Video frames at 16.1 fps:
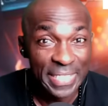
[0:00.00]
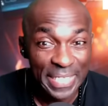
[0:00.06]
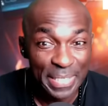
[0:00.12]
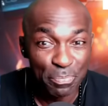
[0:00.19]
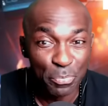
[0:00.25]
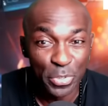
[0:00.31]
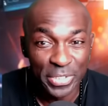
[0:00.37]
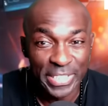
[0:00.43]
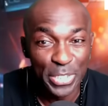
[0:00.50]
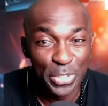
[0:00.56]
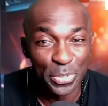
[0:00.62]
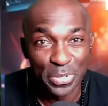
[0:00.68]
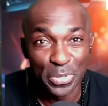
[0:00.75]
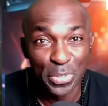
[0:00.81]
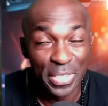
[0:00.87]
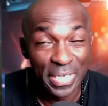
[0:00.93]
des bulletins
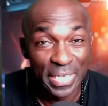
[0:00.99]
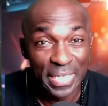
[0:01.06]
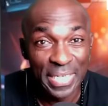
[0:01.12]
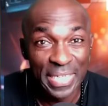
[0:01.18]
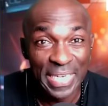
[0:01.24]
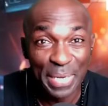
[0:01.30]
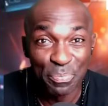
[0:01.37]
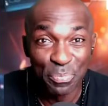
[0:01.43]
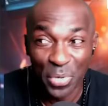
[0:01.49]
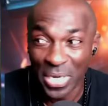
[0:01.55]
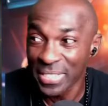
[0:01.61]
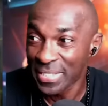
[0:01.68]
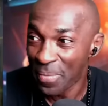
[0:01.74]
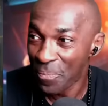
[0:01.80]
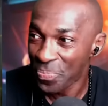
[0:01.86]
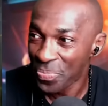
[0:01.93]
de la
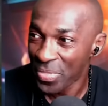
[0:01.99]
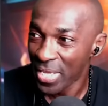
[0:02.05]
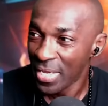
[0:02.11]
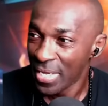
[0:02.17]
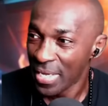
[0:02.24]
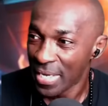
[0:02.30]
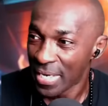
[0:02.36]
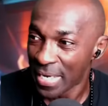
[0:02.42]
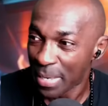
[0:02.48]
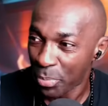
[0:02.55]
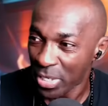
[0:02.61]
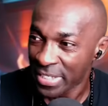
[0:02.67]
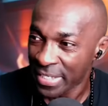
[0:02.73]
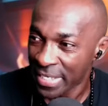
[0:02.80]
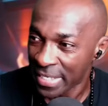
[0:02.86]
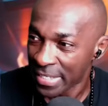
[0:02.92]
boîte, la
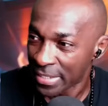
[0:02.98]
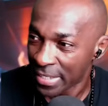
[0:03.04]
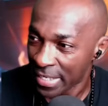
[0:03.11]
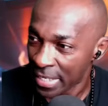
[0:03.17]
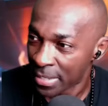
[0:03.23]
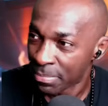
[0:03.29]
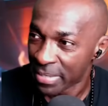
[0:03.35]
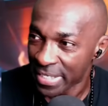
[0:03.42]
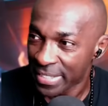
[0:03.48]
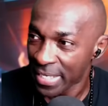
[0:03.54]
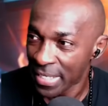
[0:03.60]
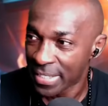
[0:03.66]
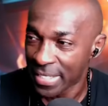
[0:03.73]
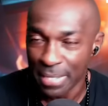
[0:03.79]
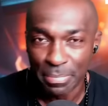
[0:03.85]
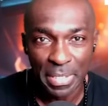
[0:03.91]
boîte qui, qui est en
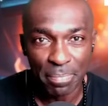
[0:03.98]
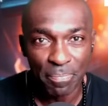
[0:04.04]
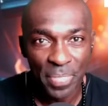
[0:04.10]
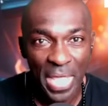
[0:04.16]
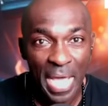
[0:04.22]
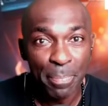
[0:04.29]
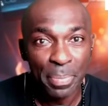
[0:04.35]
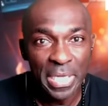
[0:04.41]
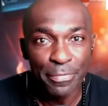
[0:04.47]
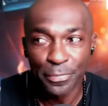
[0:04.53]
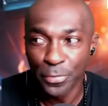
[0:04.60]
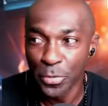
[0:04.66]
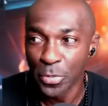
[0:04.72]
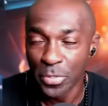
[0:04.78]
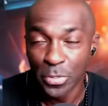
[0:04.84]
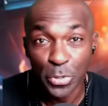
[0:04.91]
métal quand même, a pris
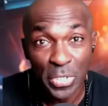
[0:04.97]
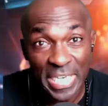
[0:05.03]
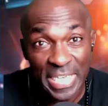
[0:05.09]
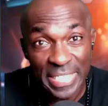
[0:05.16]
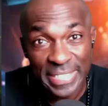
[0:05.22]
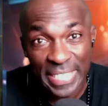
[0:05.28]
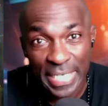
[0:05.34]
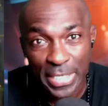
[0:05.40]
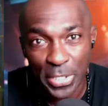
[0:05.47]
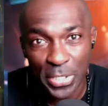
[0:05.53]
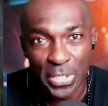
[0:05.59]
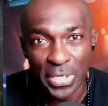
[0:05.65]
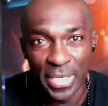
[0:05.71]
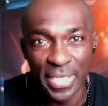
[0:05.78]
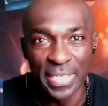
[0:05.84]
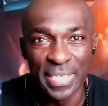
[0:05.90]
feu de l'intérieur.